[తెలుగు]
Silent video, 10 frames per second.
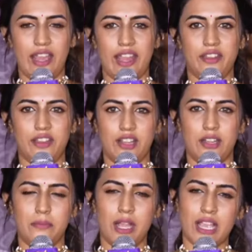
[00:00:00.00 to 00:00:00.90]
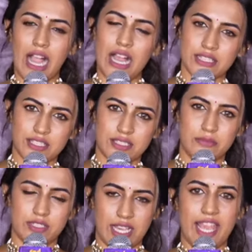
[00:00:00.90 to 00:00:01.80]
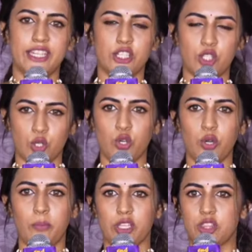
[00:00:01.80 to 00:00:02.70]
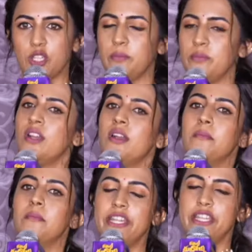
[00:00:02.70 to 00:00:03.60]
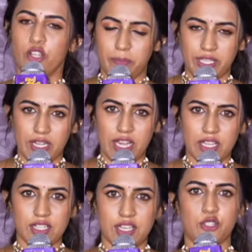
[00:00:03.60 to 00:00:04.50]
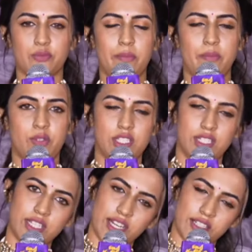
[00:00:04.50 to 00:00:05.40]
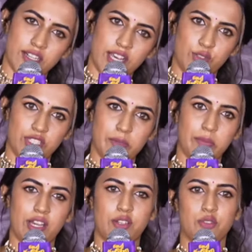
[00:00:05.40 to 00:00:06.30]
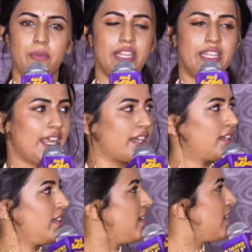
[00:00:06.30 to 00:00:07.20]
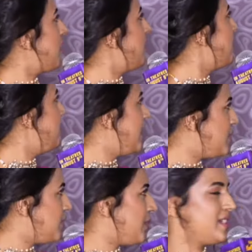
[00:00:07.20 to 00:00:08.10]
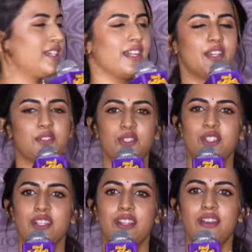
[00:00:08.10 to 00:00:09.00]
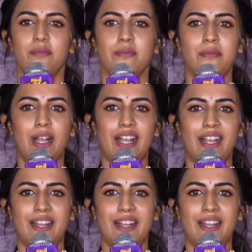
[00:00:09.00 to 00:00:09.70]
అండ్ మా కాస్ట్ అండ్ క్రూ మొత్తం మా డిఓపి రాజు గారు మా మ్యూజిక్ డైరెక్టర్ అనుదీప్ గారు మా డిరెక్టర్ యదువంశీ గారు మా